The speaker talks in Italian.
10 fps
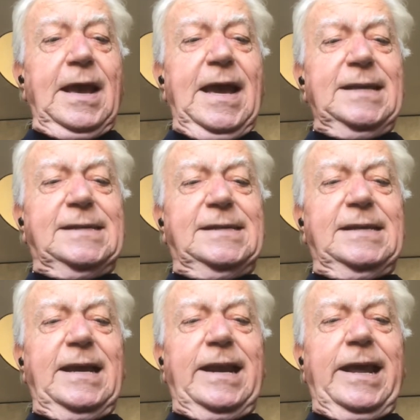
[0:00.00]

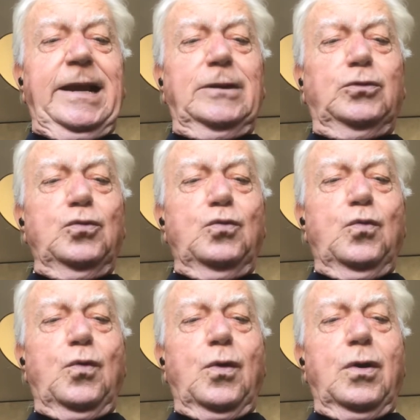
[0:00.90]
essere il
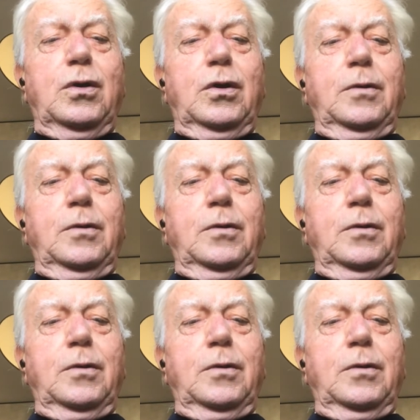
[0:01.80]
tuo